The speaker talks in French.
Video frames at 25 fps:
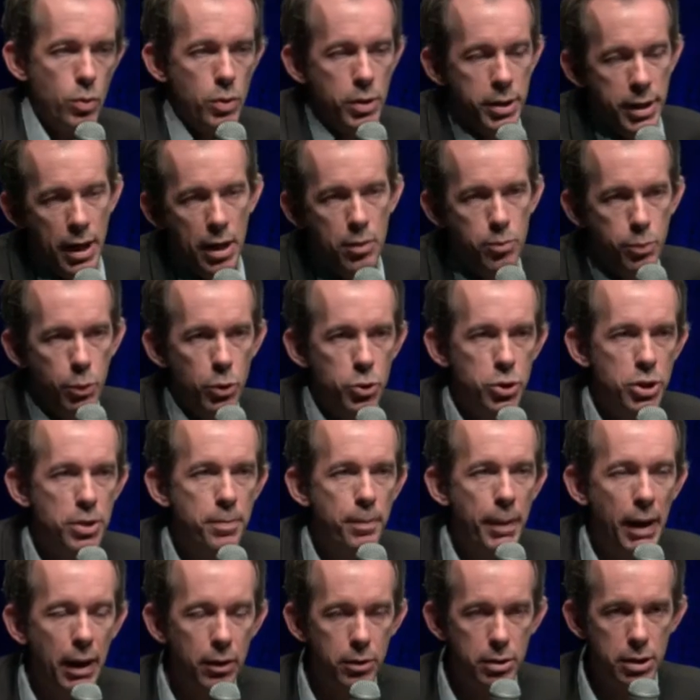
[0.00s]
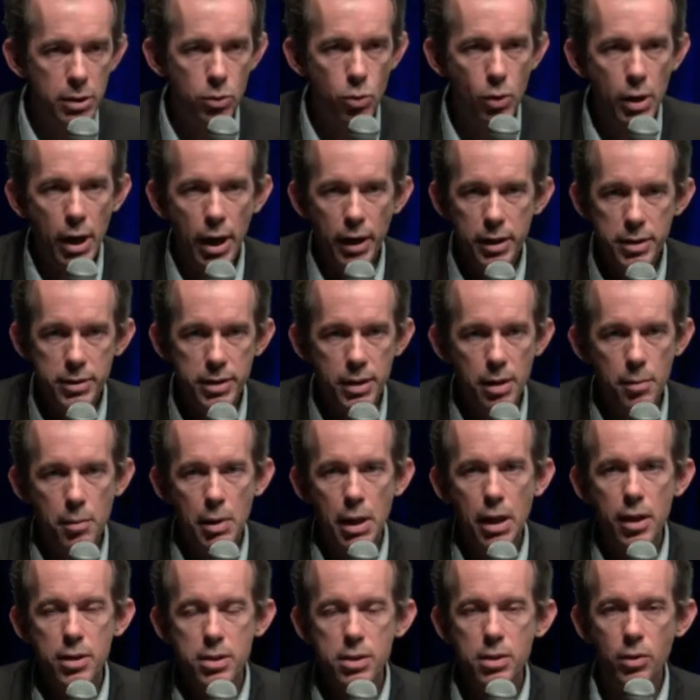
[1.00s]
Il y a une petite particularité,
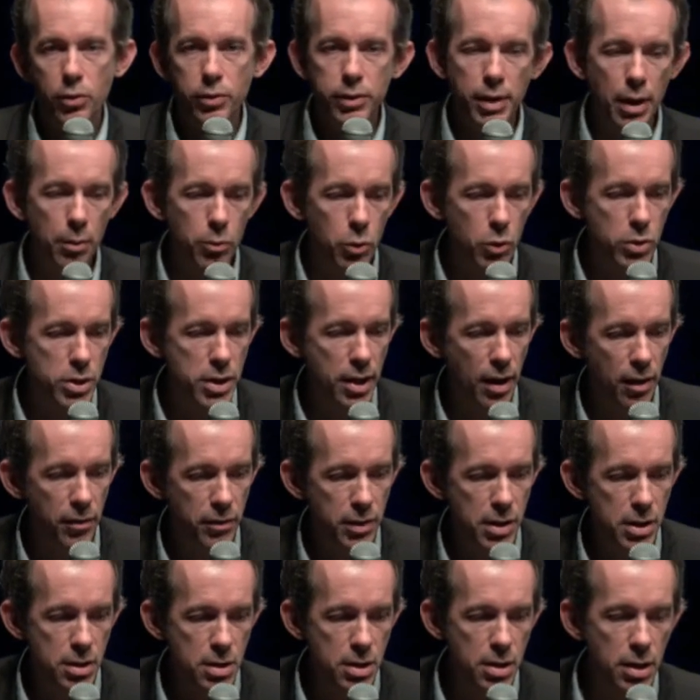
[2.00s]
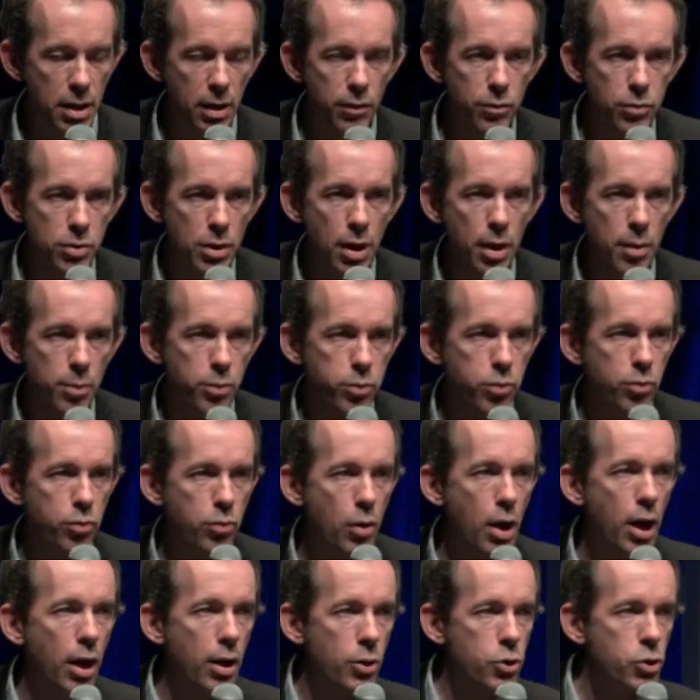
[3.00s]
mais là c'est en termes de service, c'est que vous allez
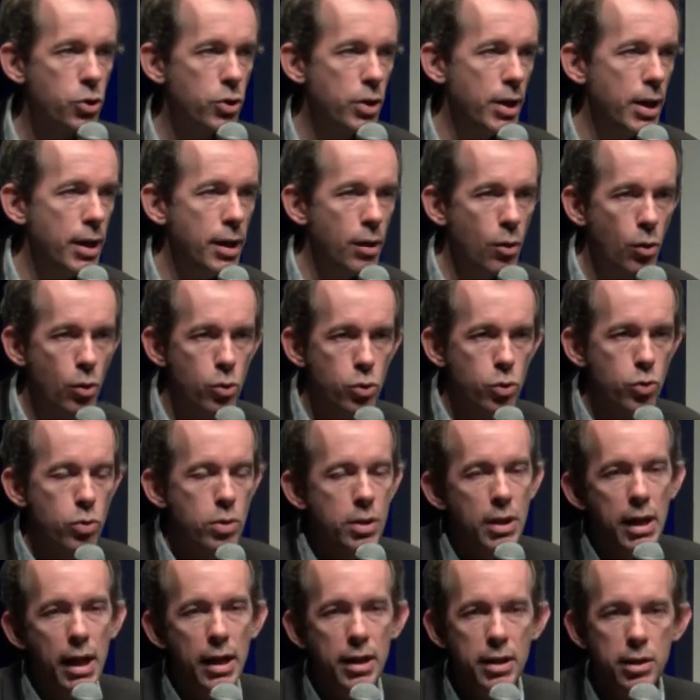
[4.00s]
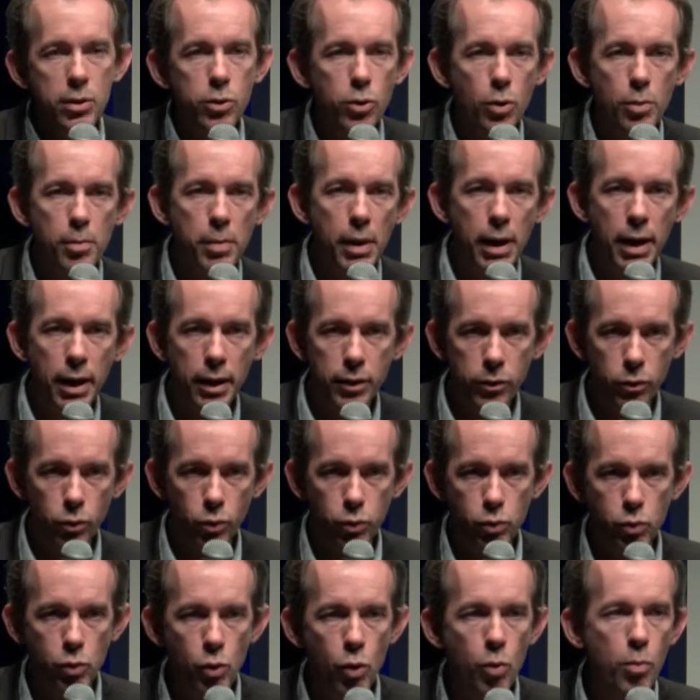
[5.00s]
pouvoir acheter euh, juste la ligne de basse
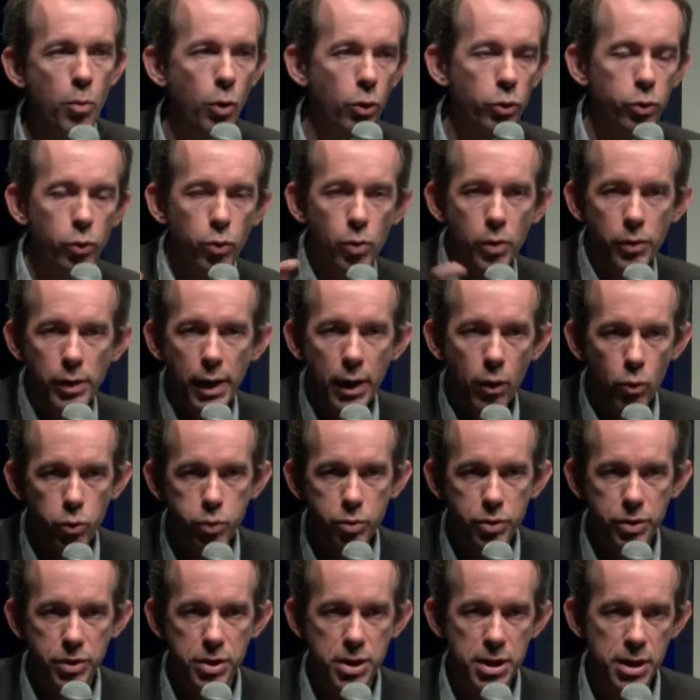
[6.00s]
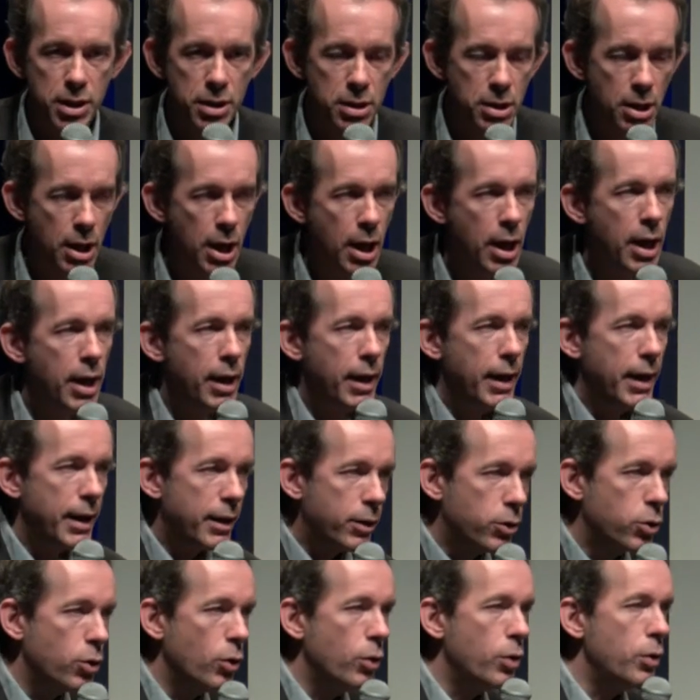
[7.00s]
ou le morceau en acoustique, et
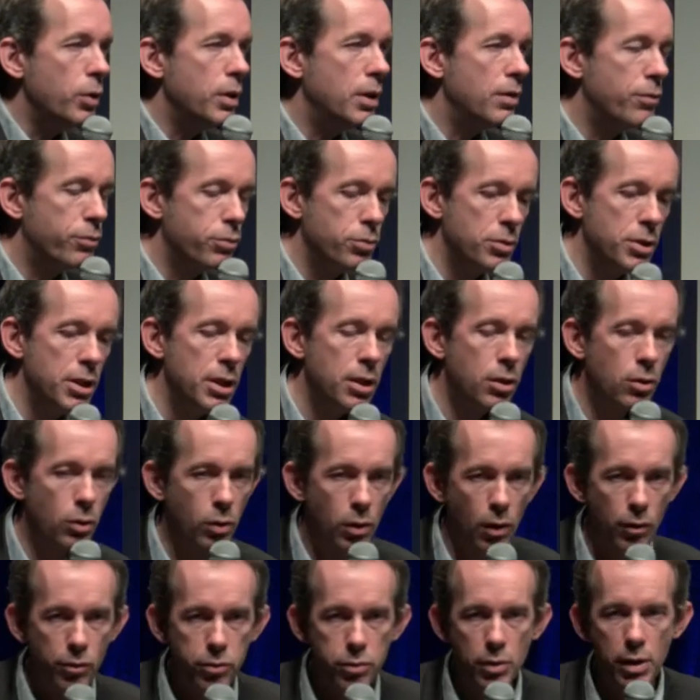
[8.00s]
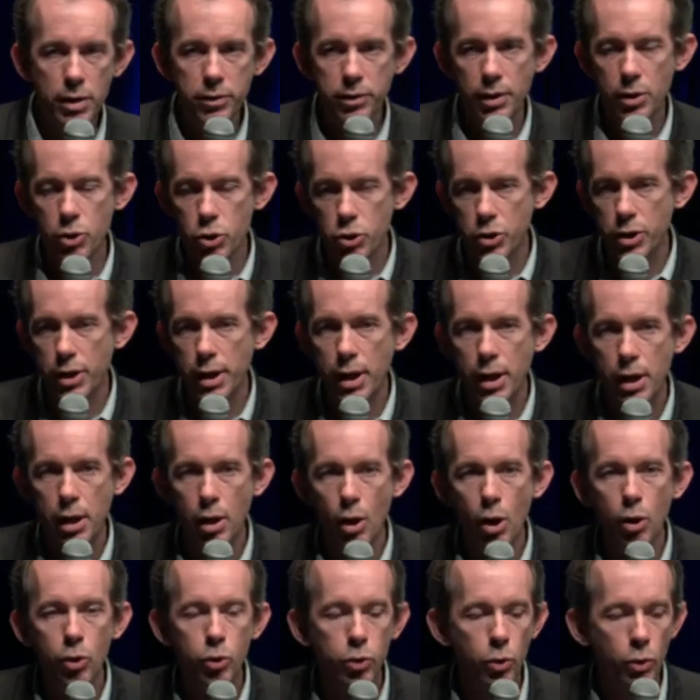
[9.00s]
qu'il vous dit que quand vous achetez
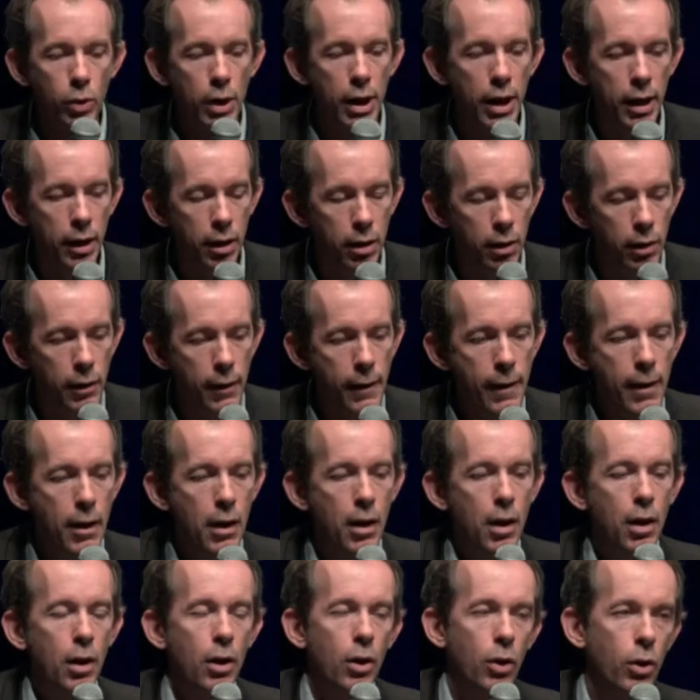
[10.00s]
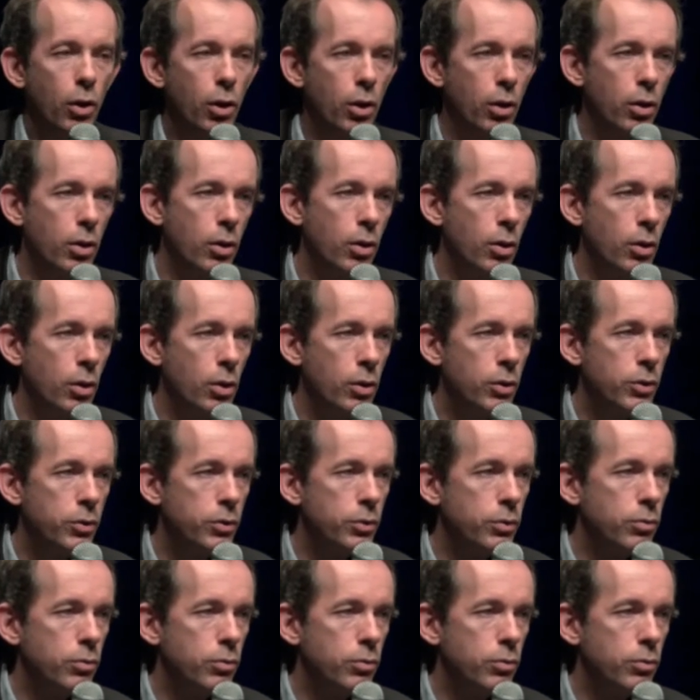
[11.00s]
un dollar, 20% euh,